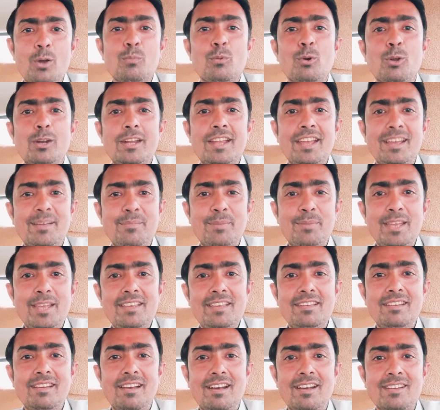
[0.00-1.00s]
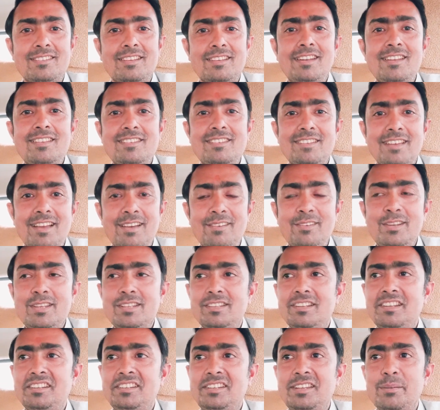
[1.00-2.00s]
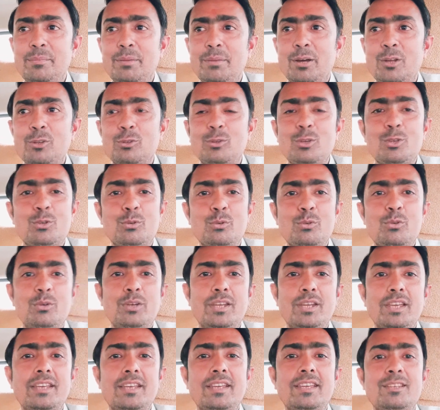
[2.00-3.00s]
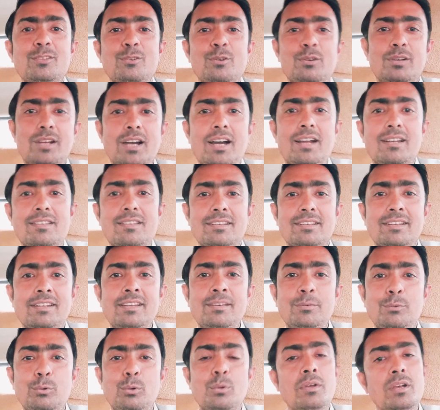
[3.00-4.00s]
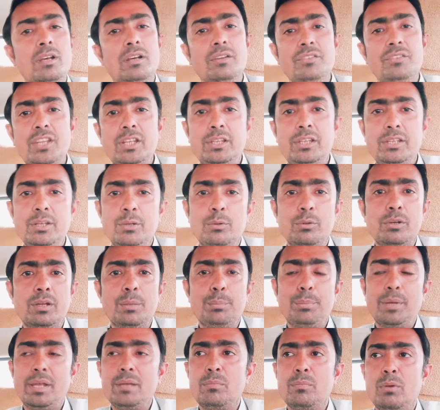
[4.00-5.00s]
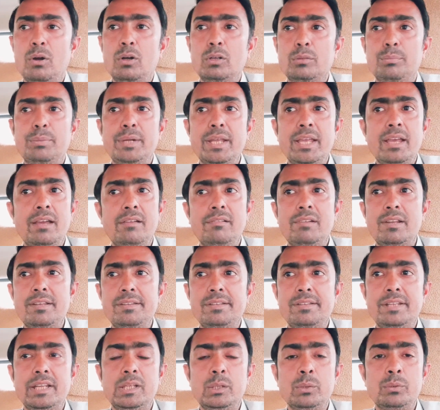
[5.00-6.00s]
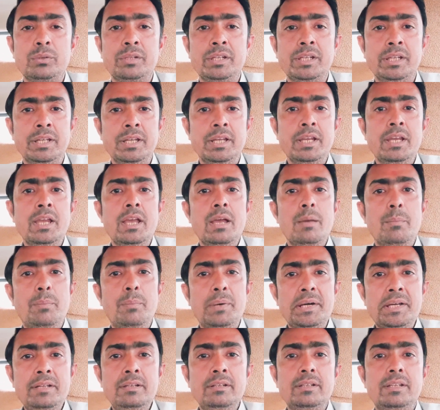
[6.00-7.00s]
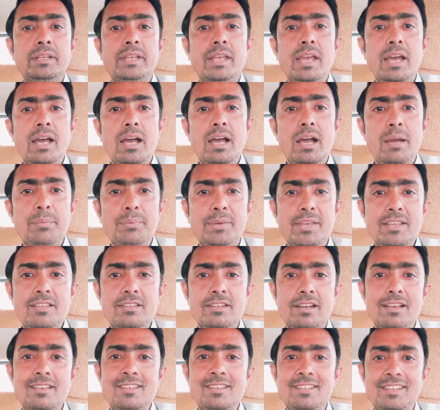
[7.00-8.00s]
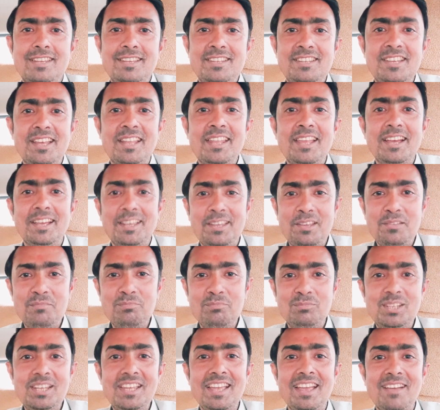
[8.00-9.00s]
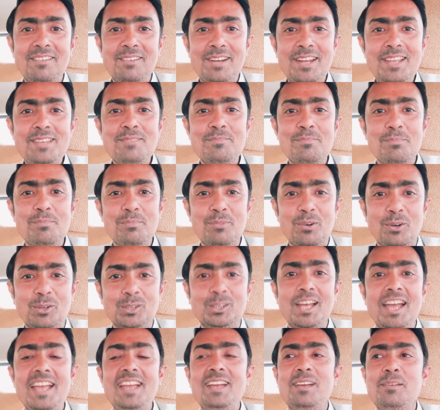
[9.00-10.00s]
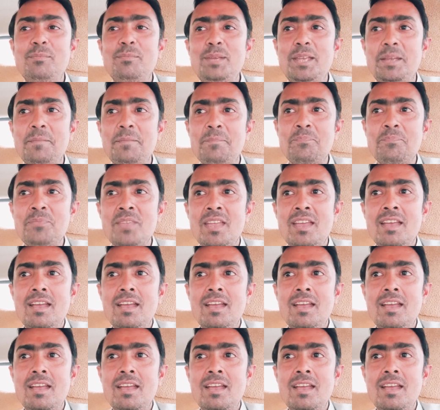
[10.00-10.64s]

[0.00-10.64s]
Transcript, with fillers: और बोल रहे हैं कि भाई चालीस का एवरेज देती है मारुति सुजुकी की जो कार्स है ना वो देती होंगी भाई बहुत बढ़िया एवरेज देती होंगी पर क्या आपकी जान से ज़्यादा कीमती एवरेज होता है कभी